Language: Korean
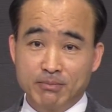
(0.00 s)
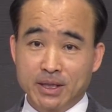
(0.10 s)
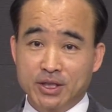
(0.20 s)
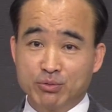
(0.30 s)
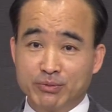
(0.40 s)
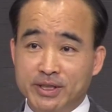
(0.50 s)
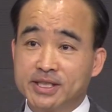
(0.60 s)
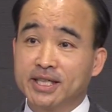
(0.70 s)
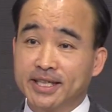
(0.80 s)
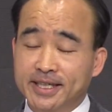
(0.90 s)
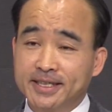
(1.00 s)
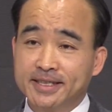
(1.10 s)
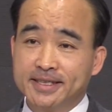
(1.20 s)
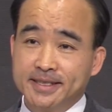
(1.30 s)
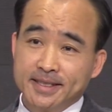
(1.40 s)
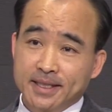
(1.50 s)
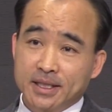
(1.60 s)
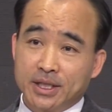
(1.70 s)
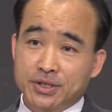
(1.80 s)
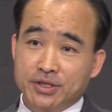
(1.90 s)
마태복음 1장에
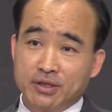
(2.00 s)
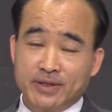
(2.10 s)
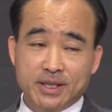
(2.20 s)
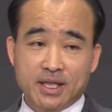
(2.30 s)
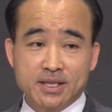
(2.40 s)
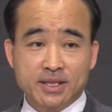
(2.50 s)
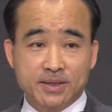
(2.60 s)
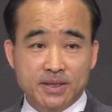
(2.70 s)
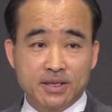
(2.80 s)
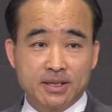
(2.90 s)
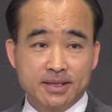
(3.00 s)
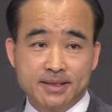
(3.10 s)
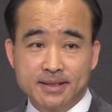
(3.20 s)
예수님의 탄생을